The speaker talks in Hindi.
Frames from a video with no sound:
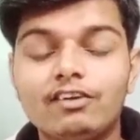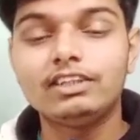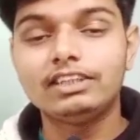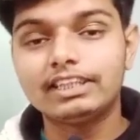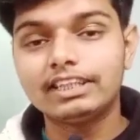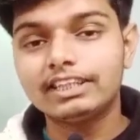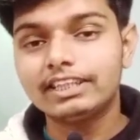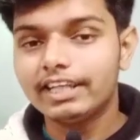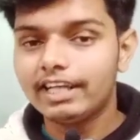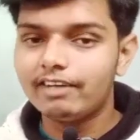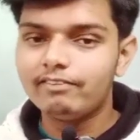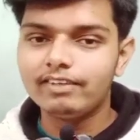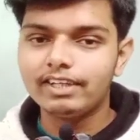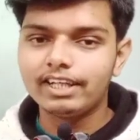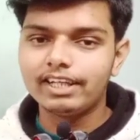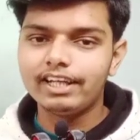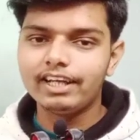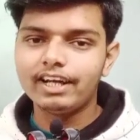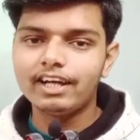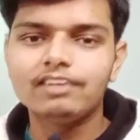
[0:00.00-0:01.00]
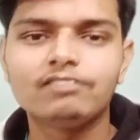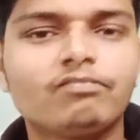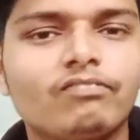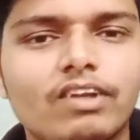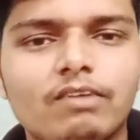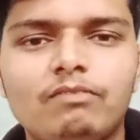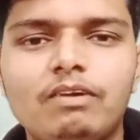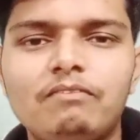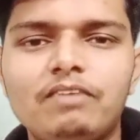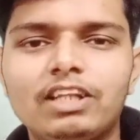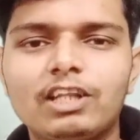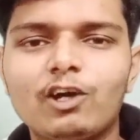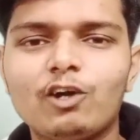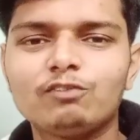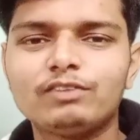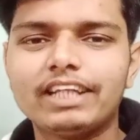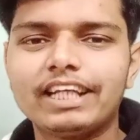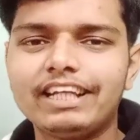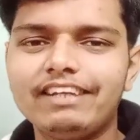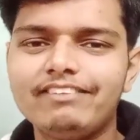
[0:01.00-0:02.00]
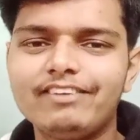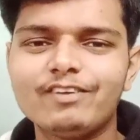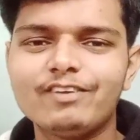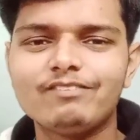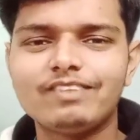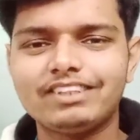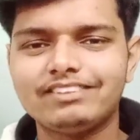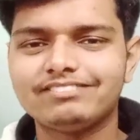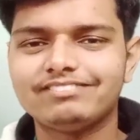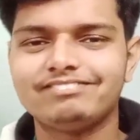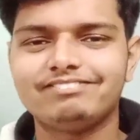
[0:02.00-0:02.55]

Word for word: और इसे शेयर भी करिएगा मैं मिलता हूँ आपसे अगली वीडियो में